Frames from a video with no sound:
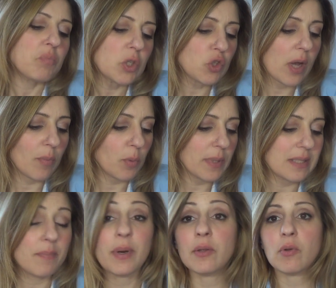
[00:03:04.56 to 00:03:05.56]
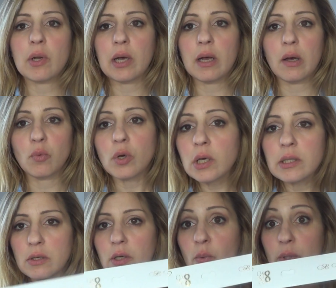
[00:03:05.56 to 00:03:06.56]
diciamo mi è sembrata
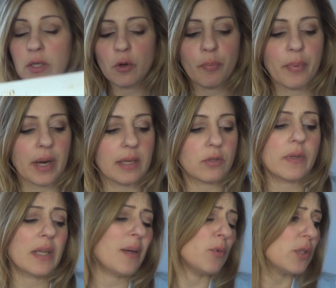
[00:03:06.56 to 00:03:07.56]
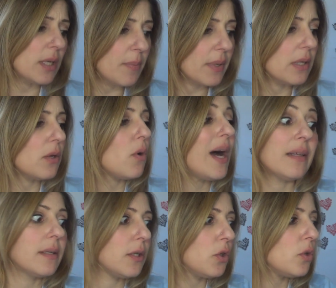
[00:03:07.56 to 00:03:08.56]
un'occasione un quindi l'ho preso vedremo se ne prenderò
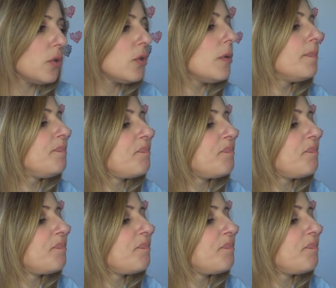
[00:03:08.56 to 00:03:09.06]
altri non lo so